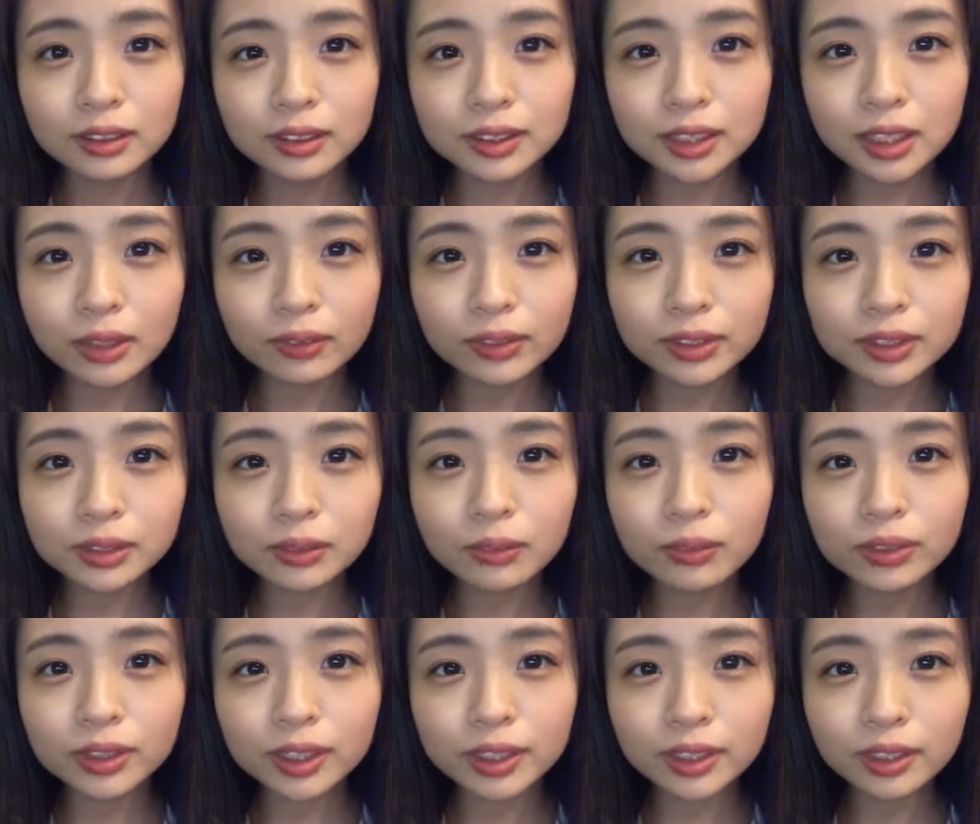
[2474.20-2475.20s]
ミサオイチゴ
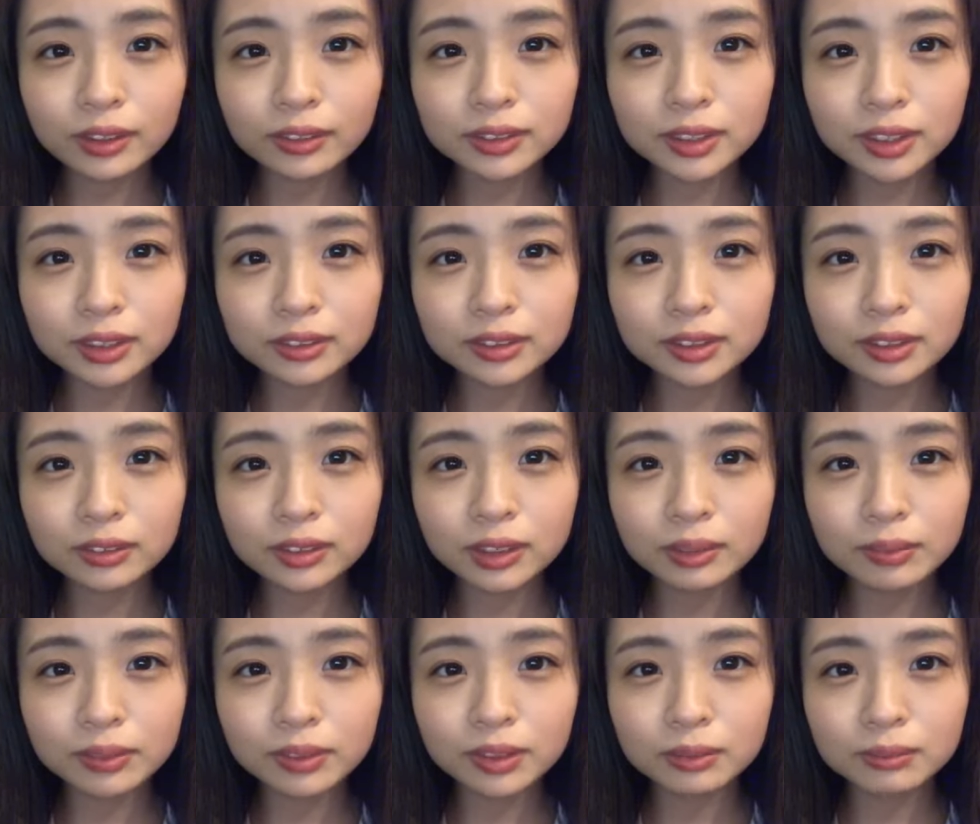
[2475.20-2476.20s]
を焼いてぐちゃぐちゃを
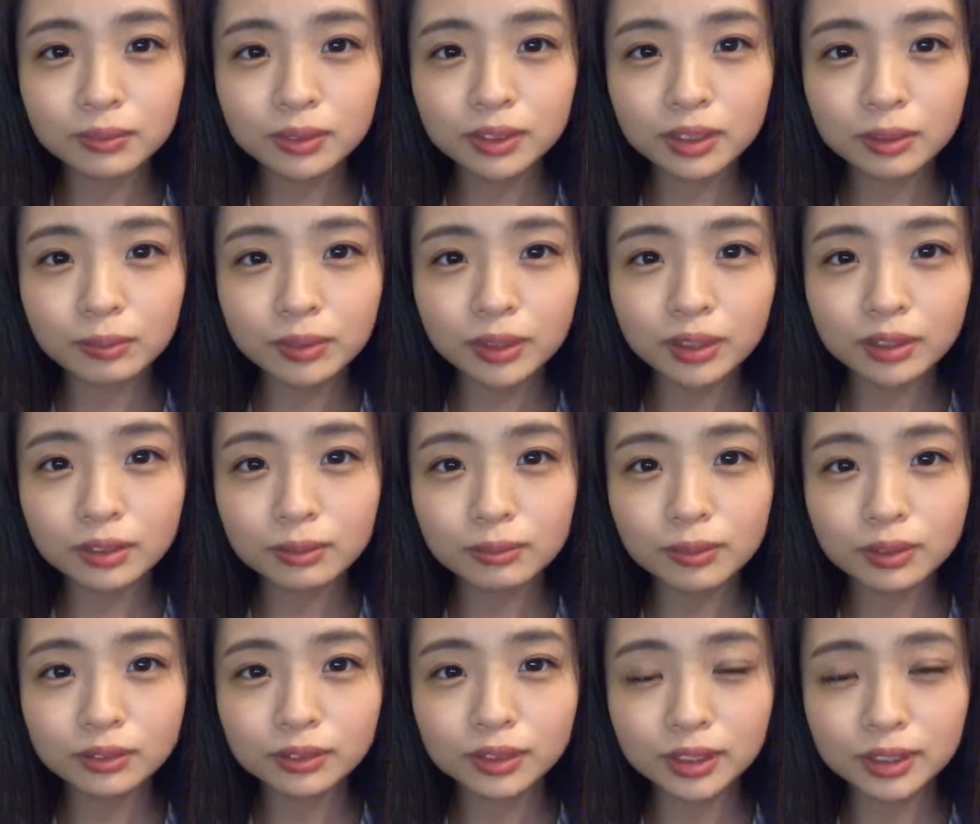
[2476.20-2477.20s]
食べる、ま、食べれる
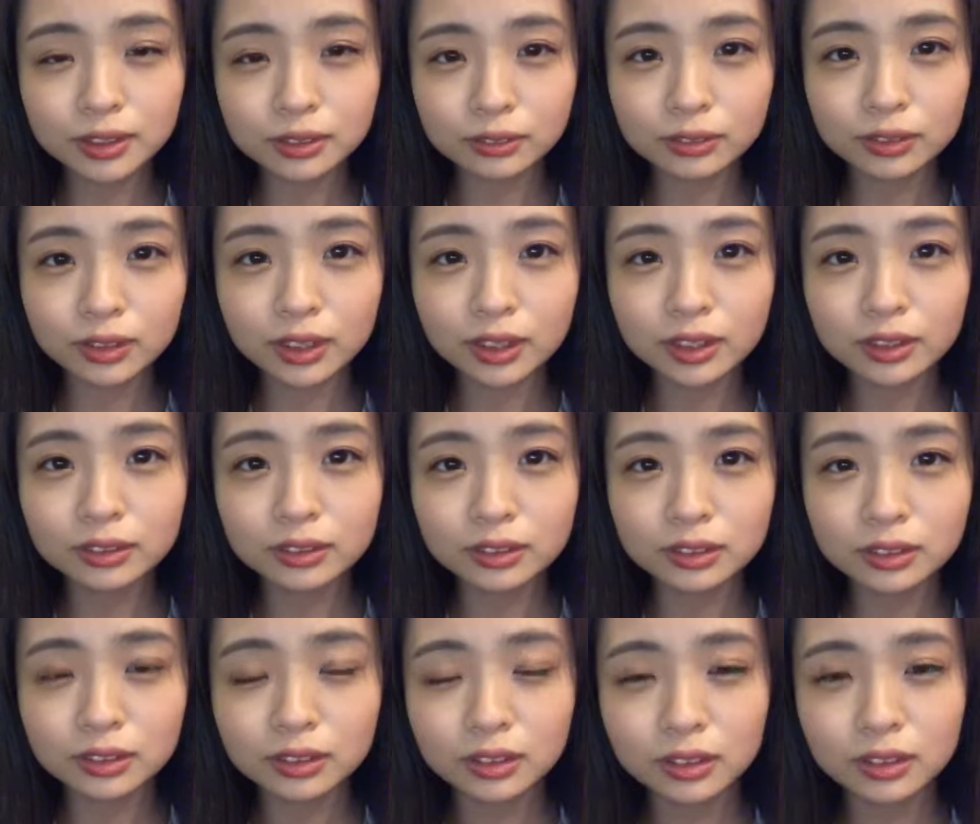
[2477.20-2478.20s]
マウンテンそんな感
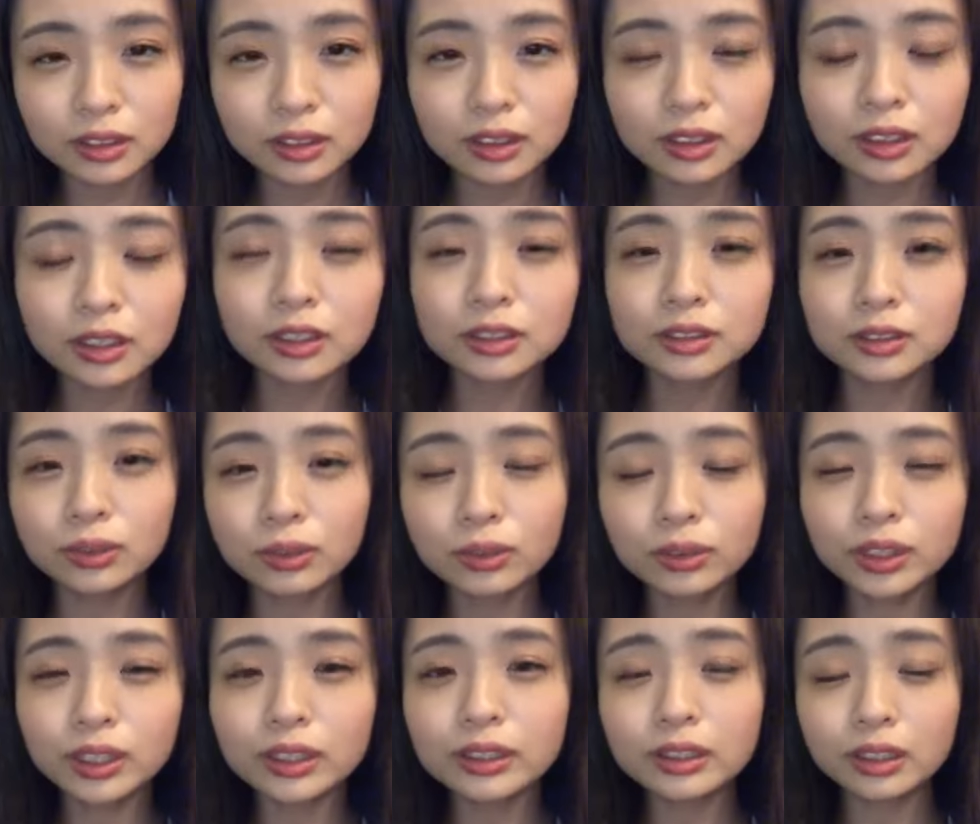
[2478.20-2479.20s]
じえー、そう
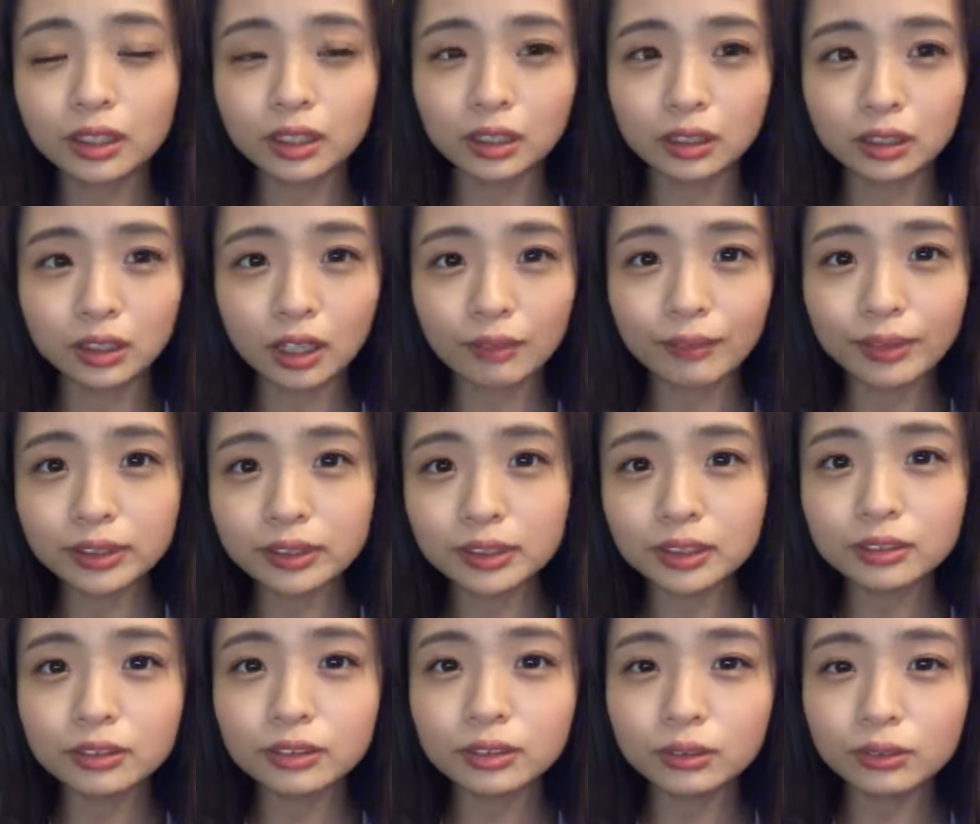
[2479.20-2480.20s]
なんだ変わっ
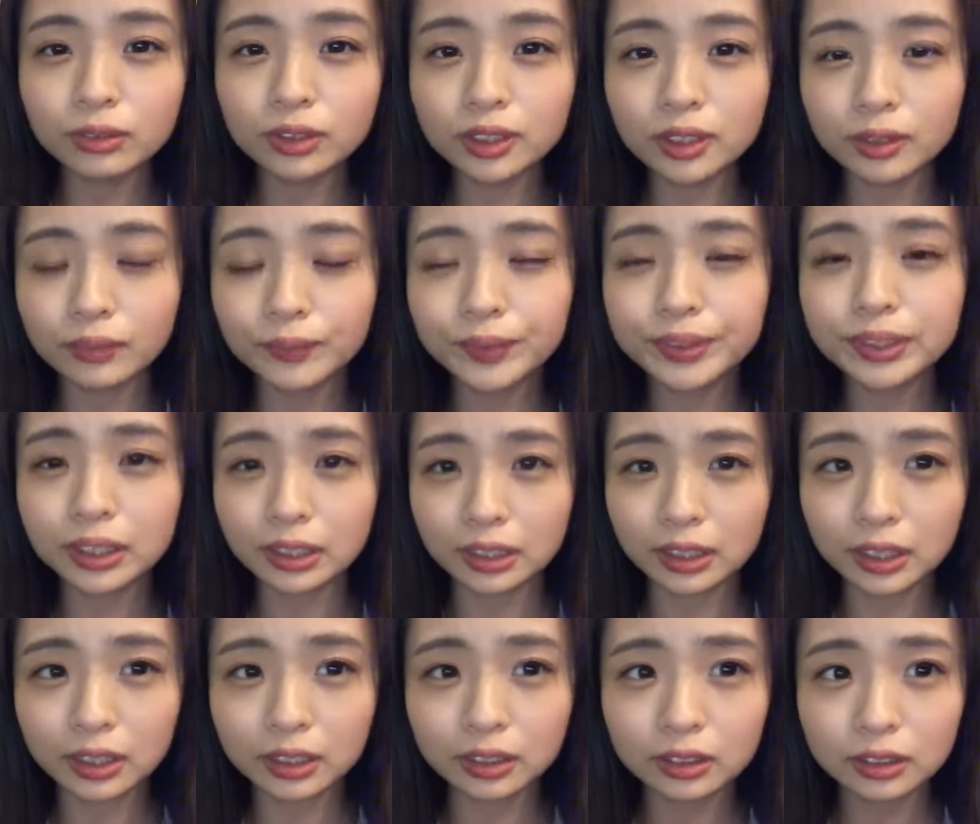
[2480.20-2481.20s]
てる料理が多いんだ
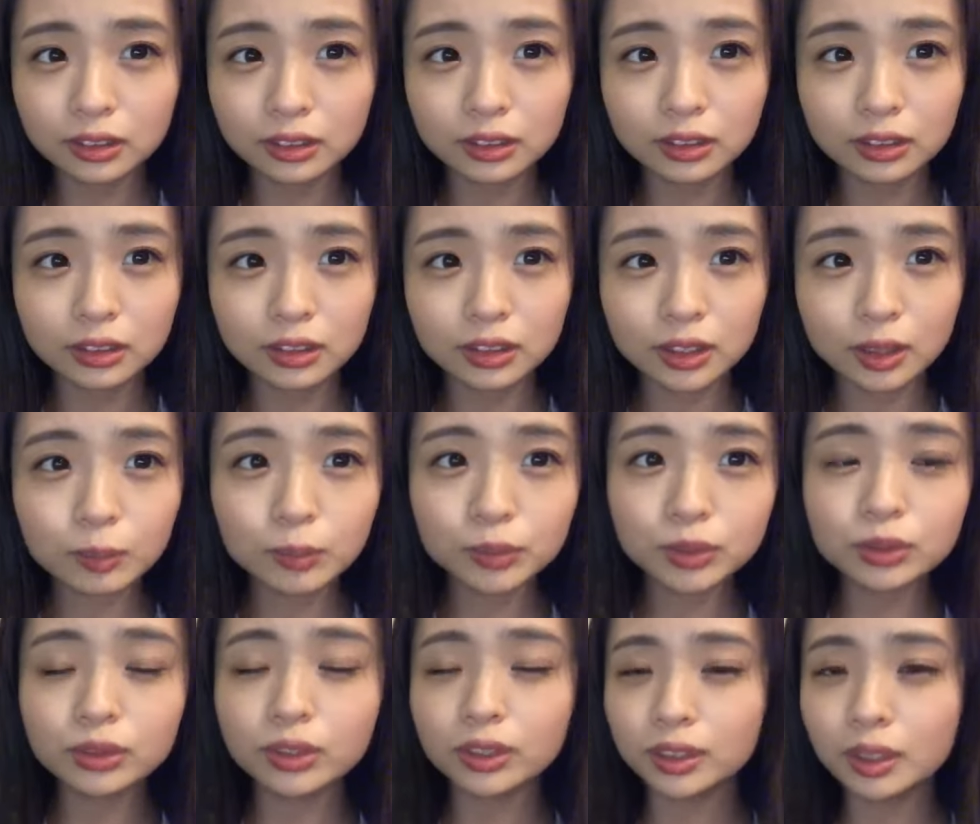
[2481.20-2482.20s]
ねでも
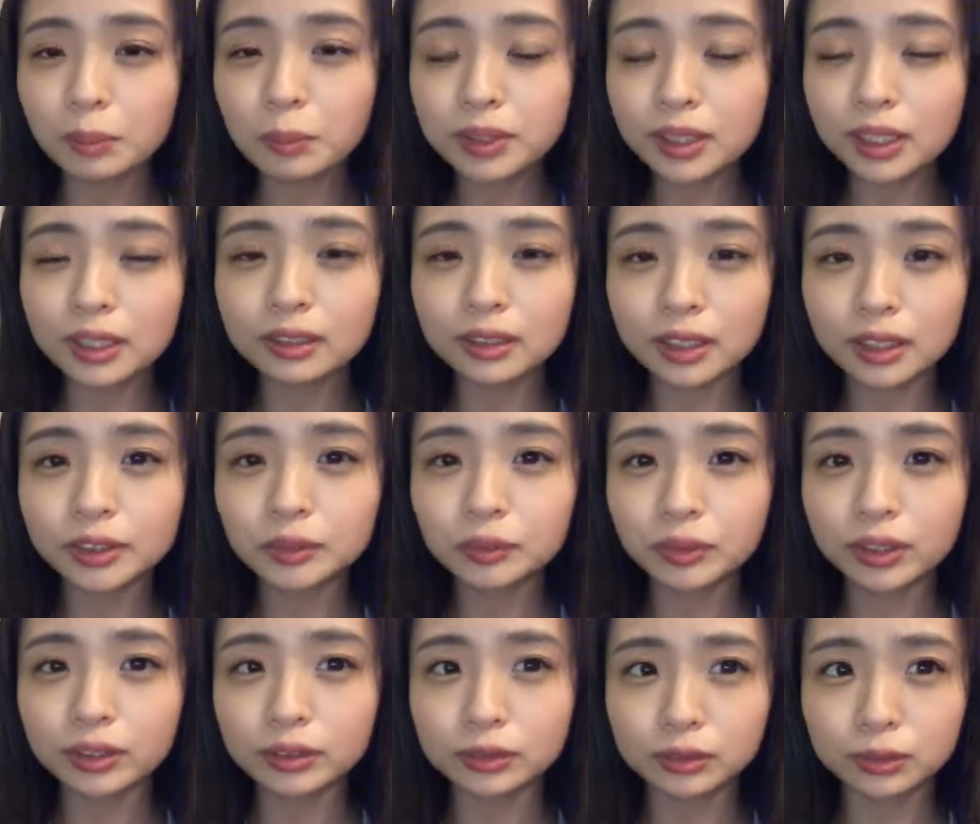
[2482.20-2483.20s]
ちょっと行ってみたい感じ
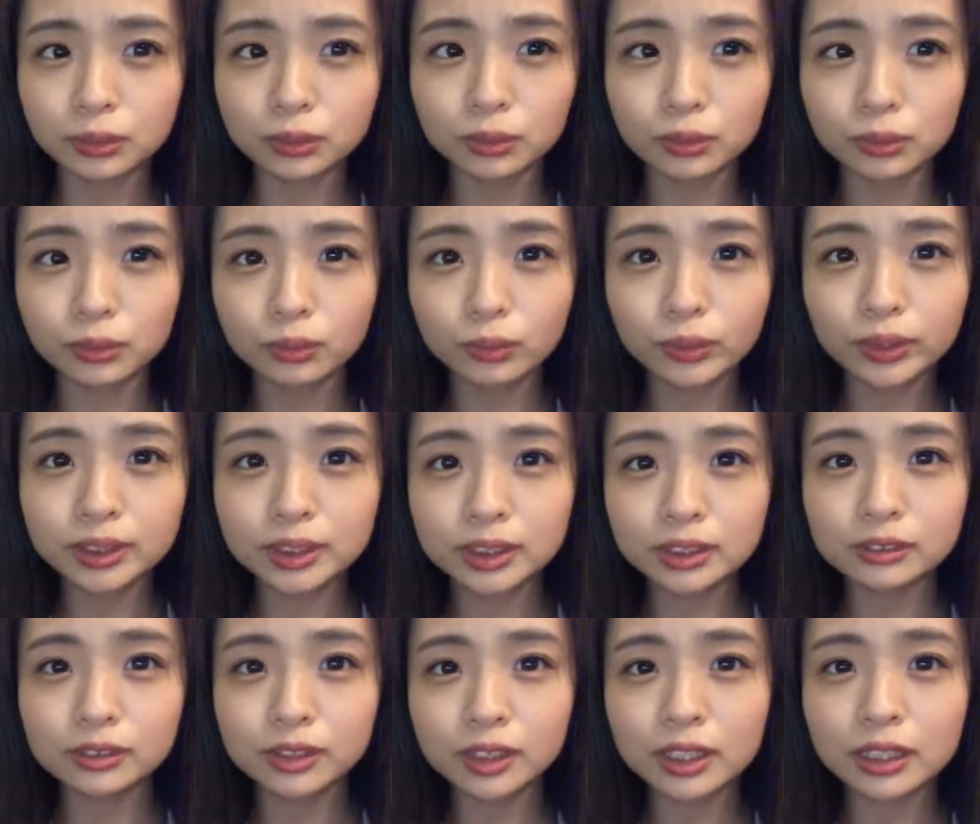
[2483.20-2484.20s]
はあるその美味し
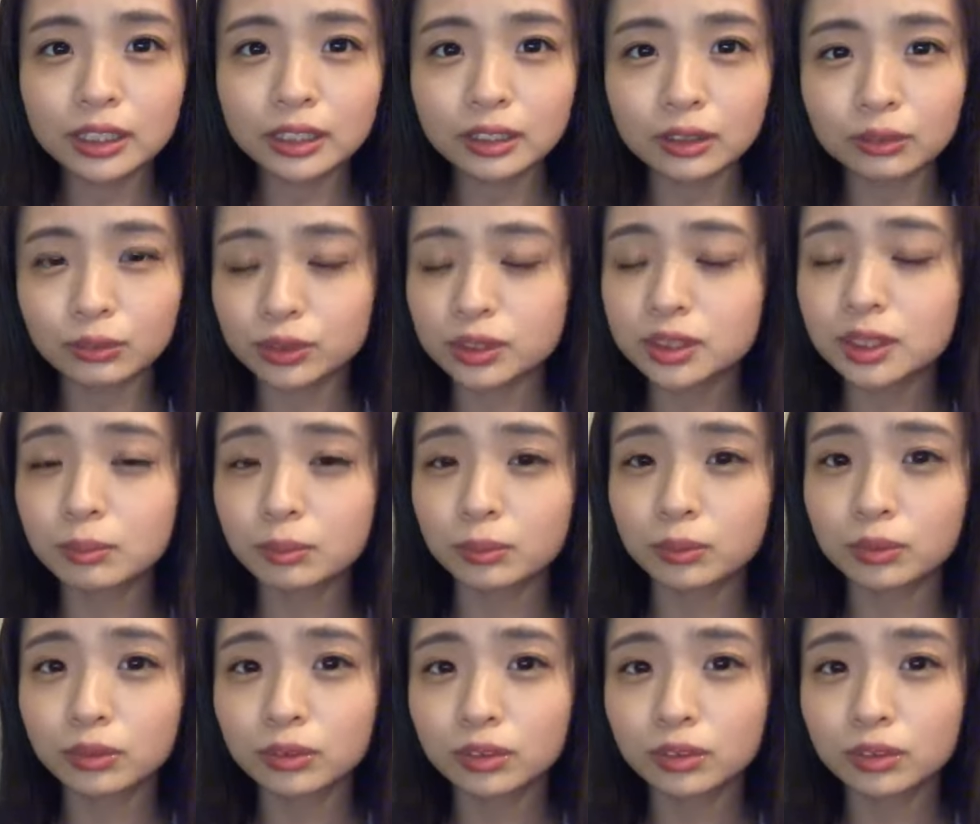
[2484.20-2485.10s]
くなかったとしても